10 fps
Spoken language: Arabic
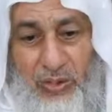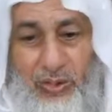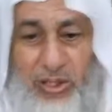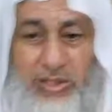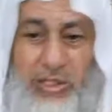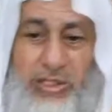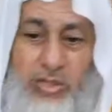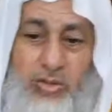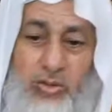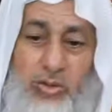
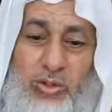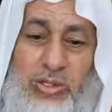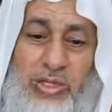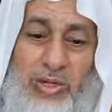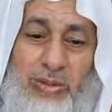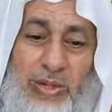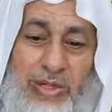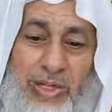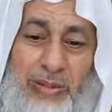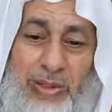وستشكرني يوم
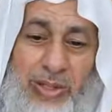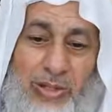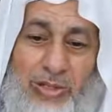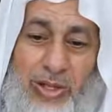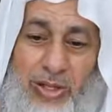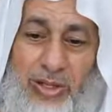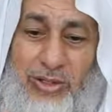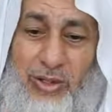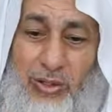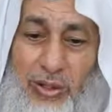القيامة إن شاء الله
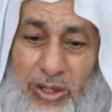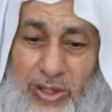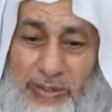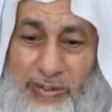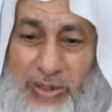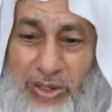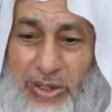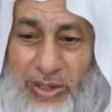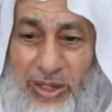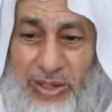تقول يا رب
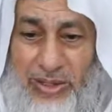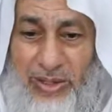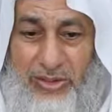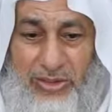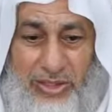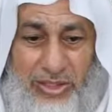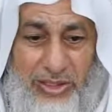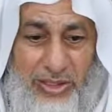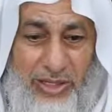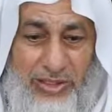هذا
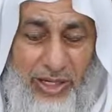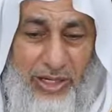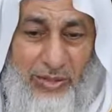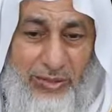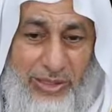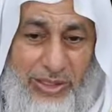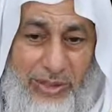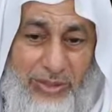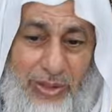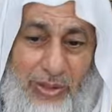أرشدني إلى تعلم
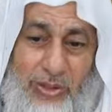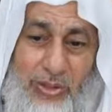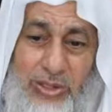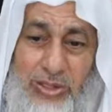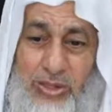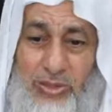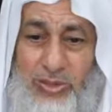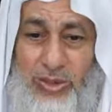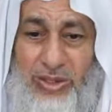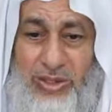كتابك وسنة
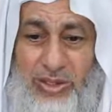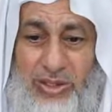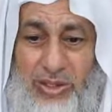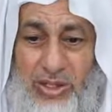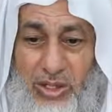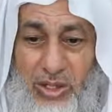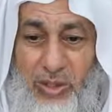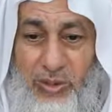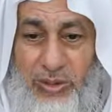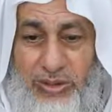رسولك
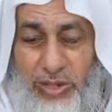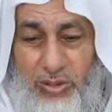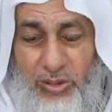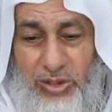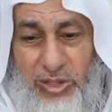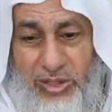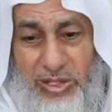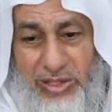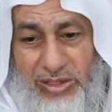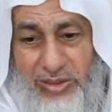وتدعو إلى
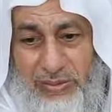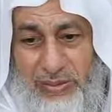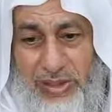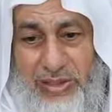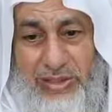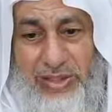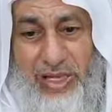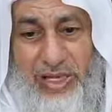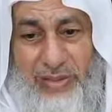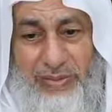الله بالذي
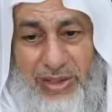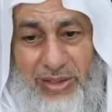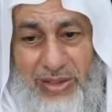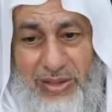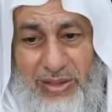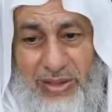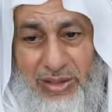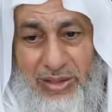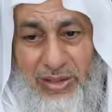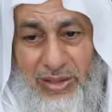تعلمته
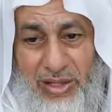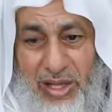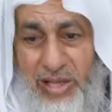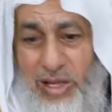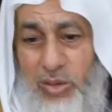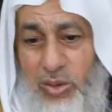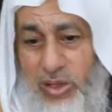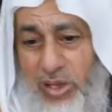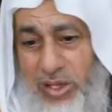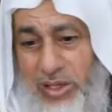الله
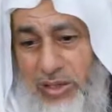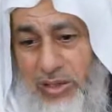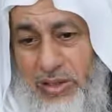قال